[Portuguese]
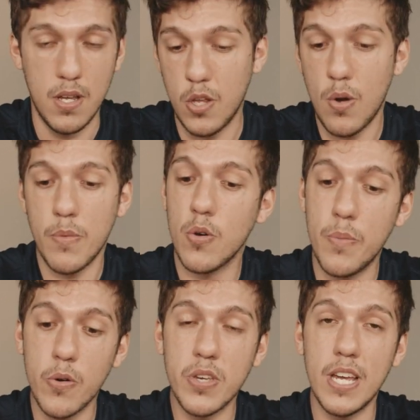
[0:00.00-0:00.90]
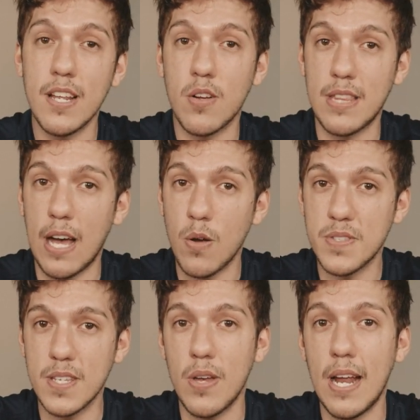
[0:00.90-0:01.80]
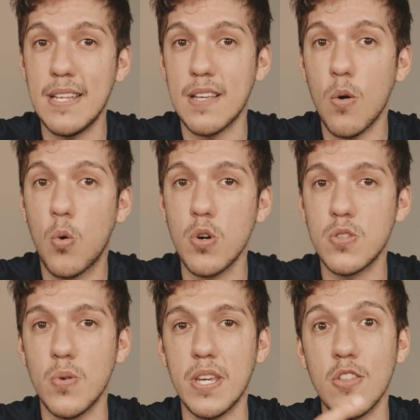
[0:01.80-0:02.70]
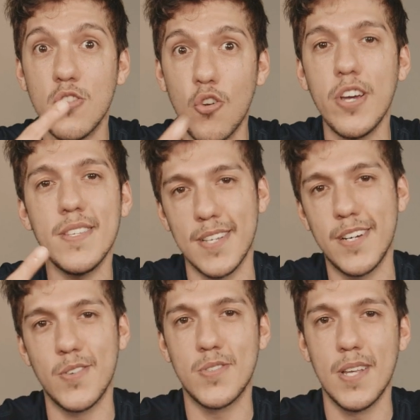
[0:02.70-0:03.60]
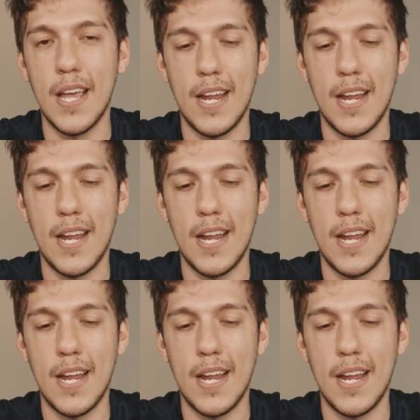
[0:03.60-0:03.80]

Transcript: Tem um amigo meu que ele está conseguindo realizar o curso em dois anos.